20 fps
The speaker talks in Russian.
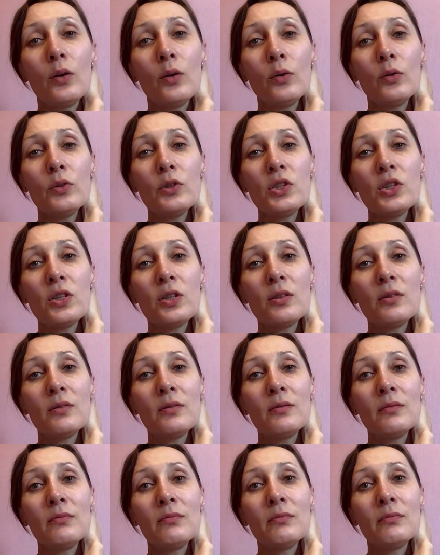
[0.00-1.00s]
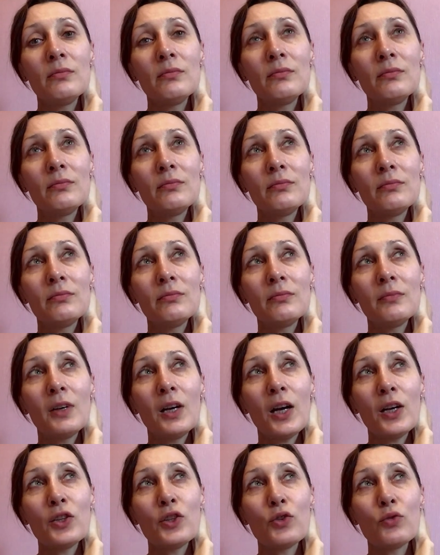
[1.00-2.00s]
Очень
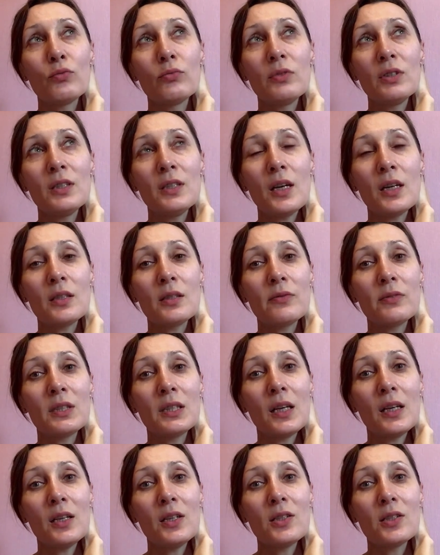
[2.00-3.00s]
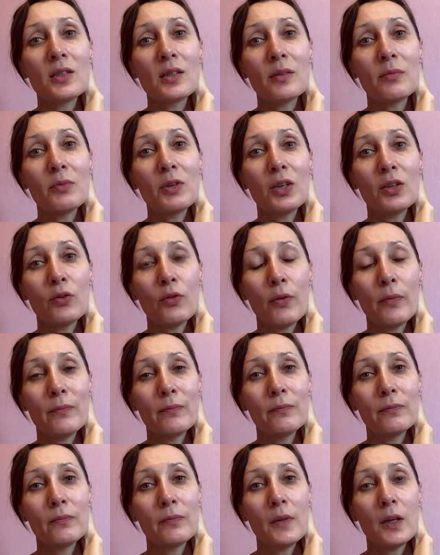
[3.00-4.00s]
хочу сняться в историческом кино,
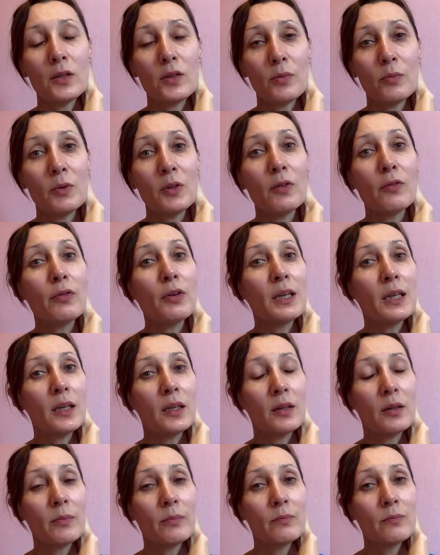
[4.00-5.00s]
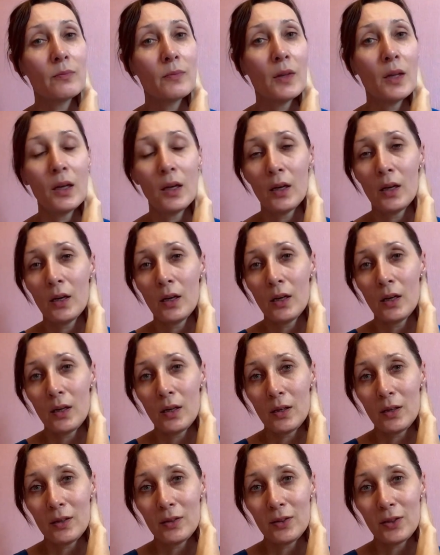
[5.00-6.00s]
особенно в военном.
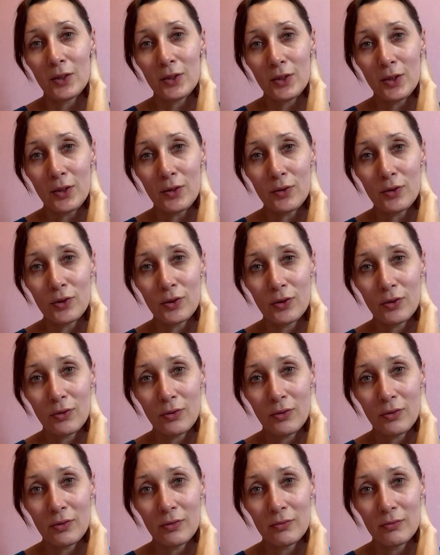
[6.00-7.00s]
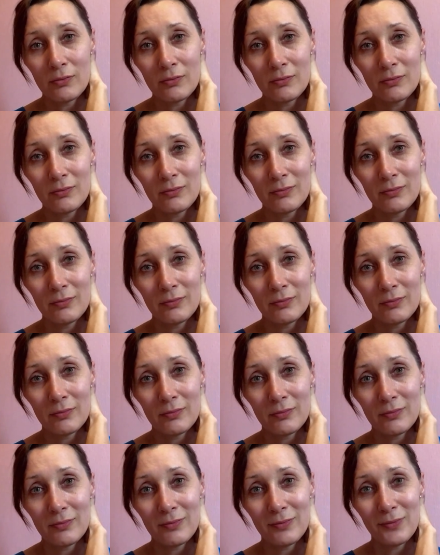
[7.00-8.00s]
Надеюсь, что
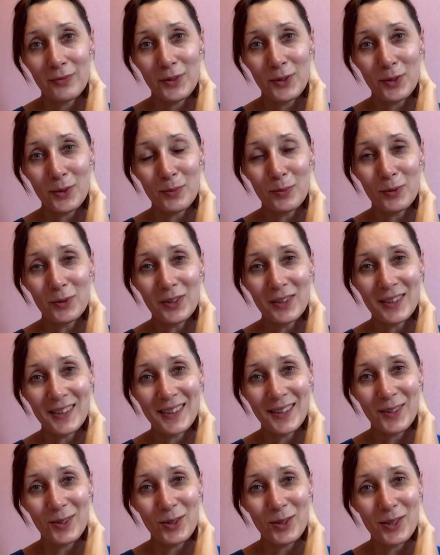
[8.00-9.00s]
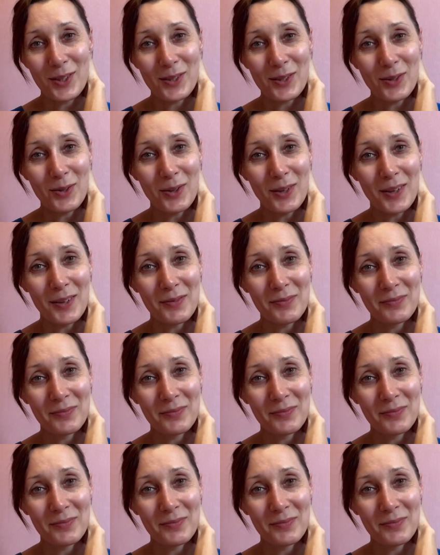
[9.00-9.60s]
все сбудется и очень скоро.